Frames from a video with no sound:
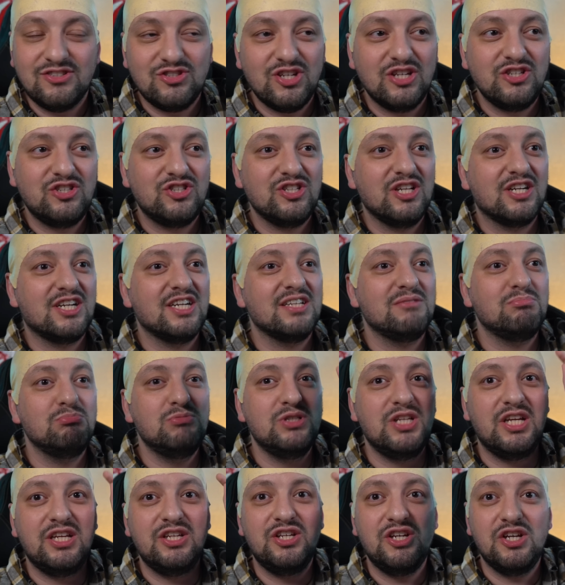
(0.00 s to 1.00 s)
женщина говорит,
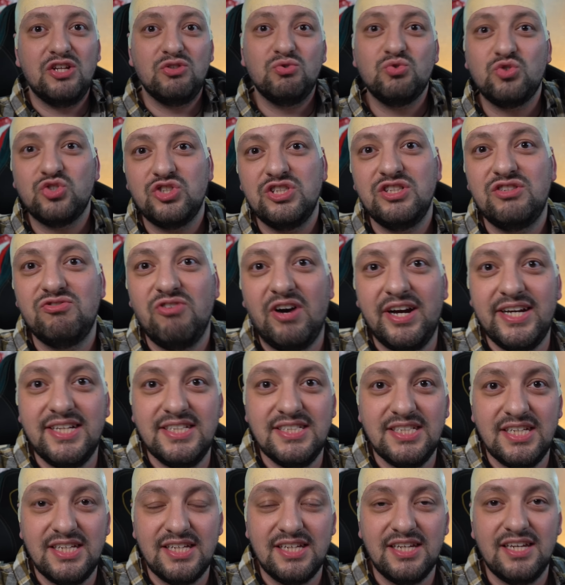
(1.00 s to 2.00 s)
мне не нужны твои
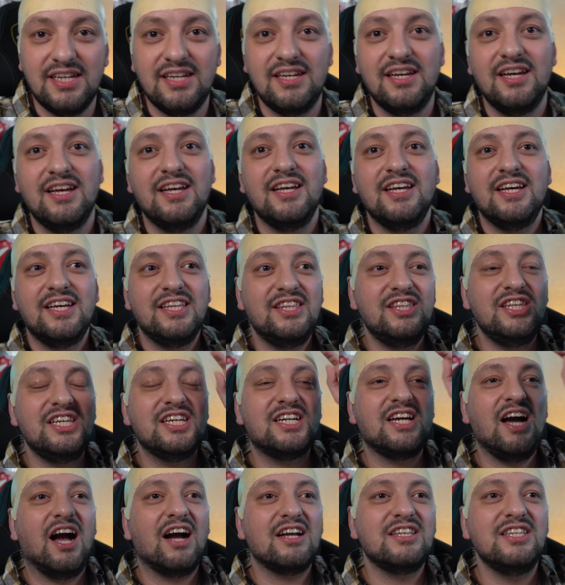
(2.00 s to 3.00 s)
деньги.
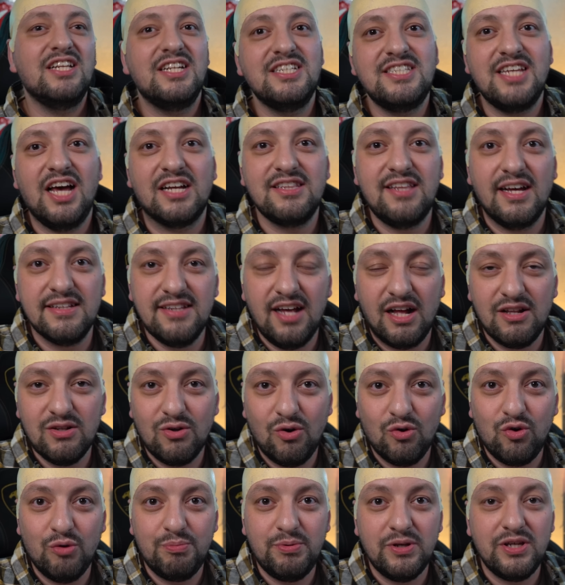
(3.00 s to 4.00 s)
Никак нельзя
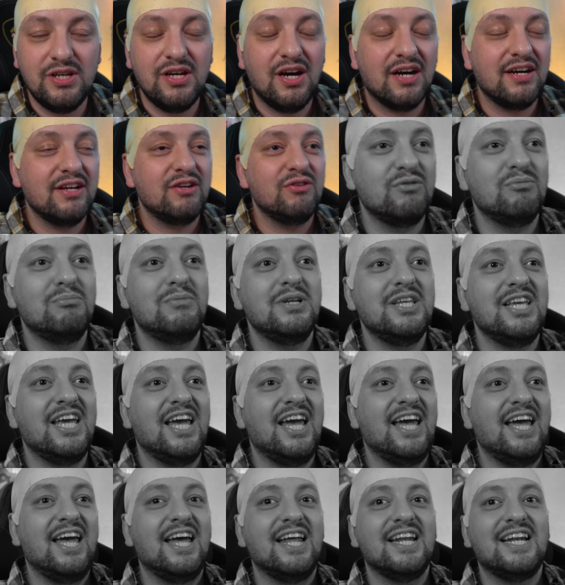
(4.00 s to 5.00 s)
тоналку купить. Я говорю,
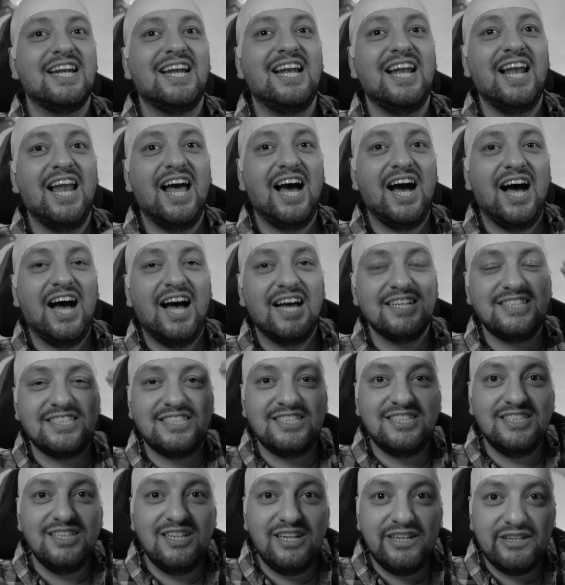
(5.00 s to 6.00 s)
мне для
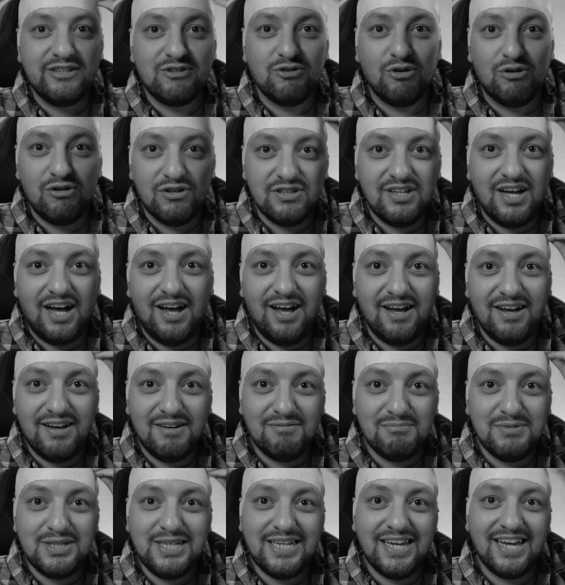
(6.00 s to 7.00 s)
силикона,
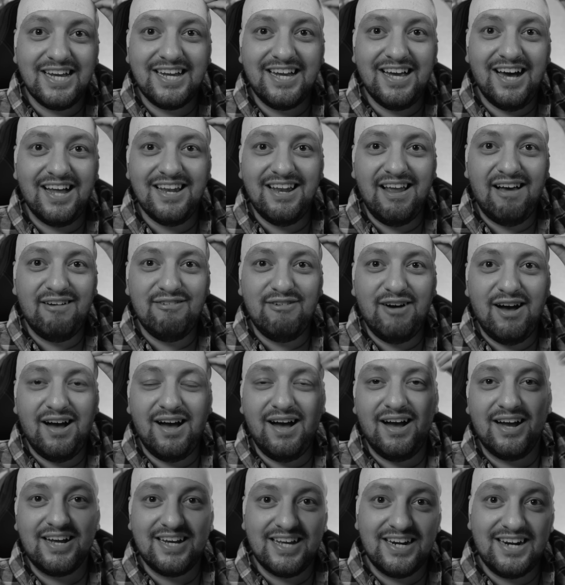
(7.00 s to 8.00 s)
мне
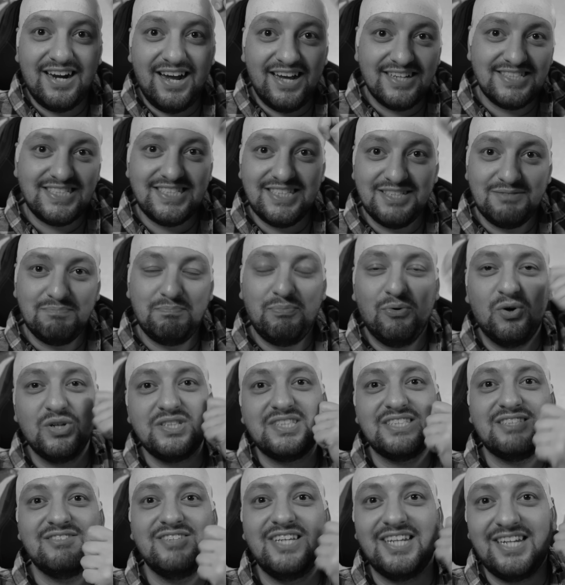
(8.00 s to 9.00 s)
голова красить
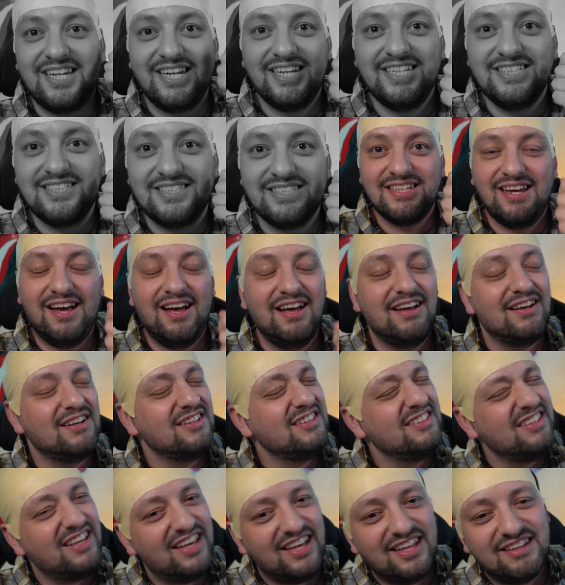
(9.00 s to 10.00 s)
под цвет лица. Она
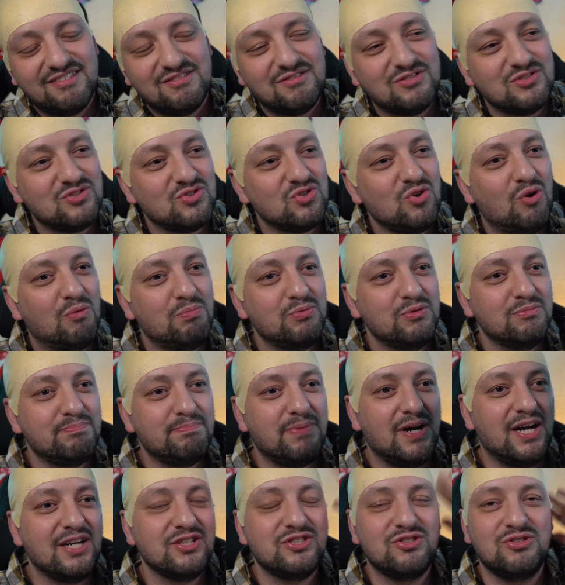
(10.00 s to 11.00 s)
говорит, нет, жопу
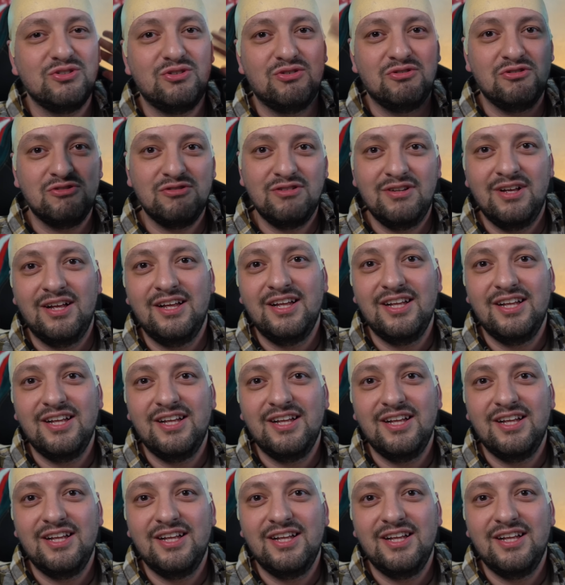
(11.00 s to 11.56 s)
пошел,